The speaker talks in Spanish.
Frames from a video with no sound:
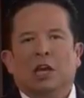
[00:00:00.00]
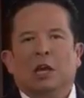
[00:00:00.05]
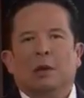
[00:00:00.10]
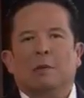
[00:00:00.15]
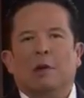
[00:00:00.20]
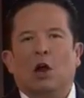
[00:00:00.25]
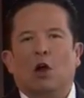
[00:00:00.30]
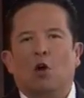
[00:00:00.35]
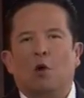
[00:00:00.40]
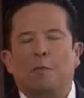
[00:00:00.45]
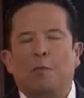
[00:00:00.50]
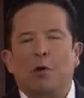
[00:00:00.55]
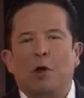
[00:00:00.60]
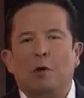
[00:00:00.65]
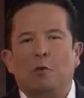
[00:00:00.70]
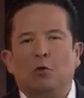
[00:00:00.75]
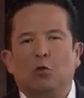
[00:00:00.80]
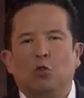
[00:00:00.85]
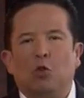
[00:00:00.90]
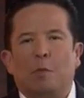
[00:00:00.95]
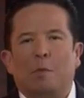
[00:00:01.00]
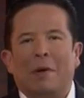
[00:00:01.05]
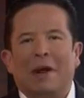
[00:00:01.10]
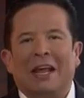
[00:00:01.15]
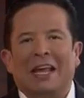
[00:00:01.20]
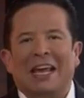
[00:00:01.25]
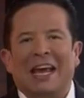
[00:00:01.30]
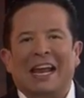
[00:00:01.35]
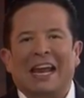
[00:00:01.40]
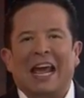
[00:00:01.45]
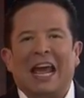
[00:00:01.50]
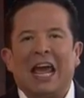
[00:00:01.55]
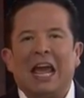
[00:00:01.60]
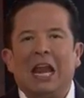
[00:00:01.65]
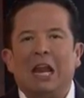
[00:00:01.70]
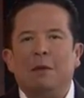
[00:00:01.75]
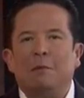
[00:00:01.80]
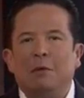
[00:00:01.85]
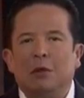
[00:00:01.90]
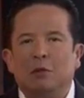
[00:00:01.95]
y viajó por el mundo para hallar
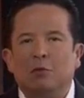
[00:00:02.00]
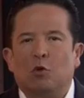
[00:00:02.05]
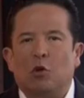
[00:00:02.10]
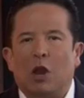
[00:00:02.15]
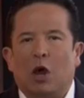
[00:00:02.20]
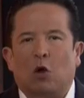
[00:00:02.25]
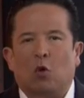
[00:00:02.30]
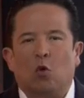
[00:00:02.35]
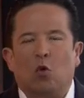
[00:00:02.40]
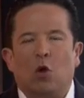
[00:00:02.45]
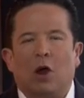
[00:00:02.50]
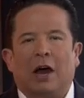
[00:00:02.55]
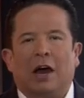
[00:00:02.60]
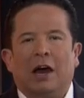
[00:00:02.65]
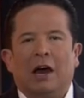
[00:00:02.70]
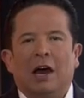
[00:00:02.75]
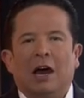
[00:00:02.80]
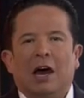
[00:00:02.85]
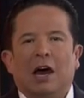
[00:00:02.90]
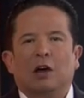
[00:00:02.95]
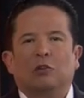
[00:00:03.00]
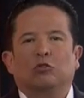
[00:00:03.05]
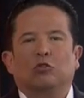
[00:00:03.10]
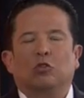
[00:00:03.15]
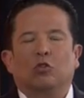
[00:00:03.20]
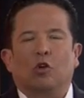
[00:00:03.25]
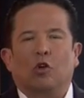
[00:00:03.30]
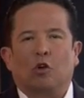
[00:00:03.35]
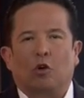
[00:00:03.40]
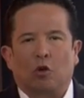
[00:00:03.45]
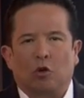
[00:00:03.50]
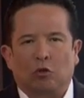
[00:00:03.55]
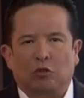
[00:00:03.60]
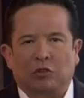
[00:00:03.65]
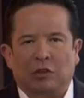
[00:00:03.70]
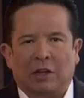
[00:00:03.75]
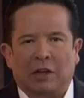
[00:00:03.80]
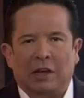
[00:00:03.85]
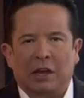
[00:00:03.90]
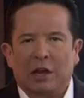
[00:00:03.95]
él mismo la cura a su
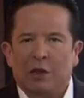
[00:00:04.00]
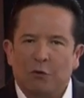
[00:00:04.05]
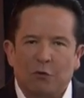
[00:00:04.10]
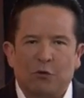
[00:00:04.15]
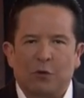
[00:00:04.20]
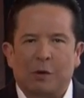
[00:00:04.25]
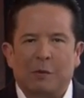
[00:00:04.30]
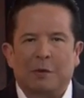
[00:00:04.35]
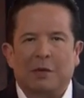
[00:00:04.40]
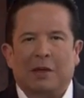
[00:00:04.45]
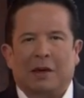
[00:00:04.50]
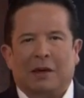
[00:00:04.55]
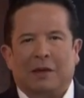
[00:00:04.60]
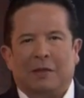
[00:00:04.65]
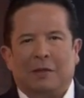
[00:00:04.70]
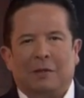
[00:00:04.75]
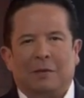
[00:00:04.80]
dolorosa enfermedad.